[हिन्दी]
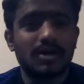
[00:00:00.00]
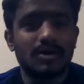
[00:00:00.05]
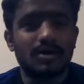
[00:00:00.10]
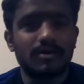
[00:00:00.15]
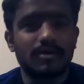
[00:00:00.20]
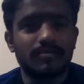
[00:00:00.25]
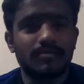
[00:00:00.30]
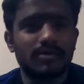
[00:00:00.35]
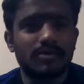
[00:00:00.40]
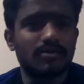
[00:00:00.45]

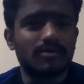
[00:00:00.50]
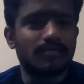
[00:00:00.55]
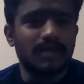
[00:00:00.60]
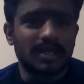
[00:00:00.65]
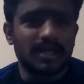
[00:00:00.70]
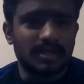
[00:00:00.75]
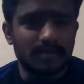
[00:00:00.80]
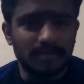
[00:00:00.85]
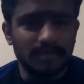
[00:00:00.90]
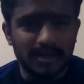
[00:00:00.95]
और मेरे को
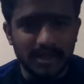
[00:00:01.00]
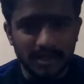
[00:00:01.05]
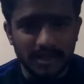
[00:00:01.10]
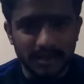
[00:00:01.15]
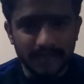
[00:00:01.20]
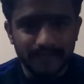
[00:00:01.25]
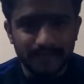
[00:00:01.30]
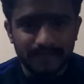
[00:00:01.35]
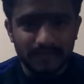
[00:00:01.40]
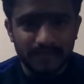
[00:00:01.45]
पैसे
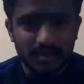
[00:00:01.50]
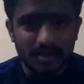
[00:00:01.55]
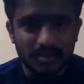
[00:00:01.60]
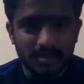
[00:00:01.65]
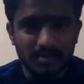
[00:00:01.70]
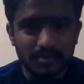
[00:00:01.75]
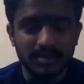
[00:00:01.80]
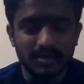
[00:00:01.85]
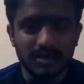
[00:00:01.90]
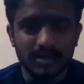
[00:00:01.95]
मिलेंगे
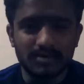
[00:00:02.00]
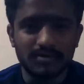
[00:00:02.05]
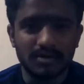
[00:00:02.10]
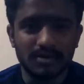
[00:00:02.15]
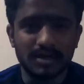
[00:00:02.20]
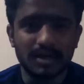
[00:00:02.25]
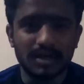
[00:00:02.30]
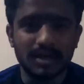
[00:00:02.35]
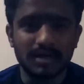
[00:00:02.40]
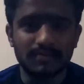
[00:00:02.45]
तो देखो
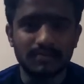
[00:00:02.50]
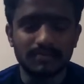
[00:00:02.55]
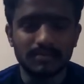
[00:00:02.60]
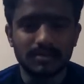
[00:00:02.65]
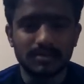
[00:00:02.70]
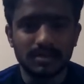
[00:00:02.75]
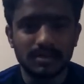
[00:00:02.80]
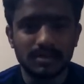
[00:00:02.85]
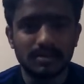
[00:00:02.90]
अगर आप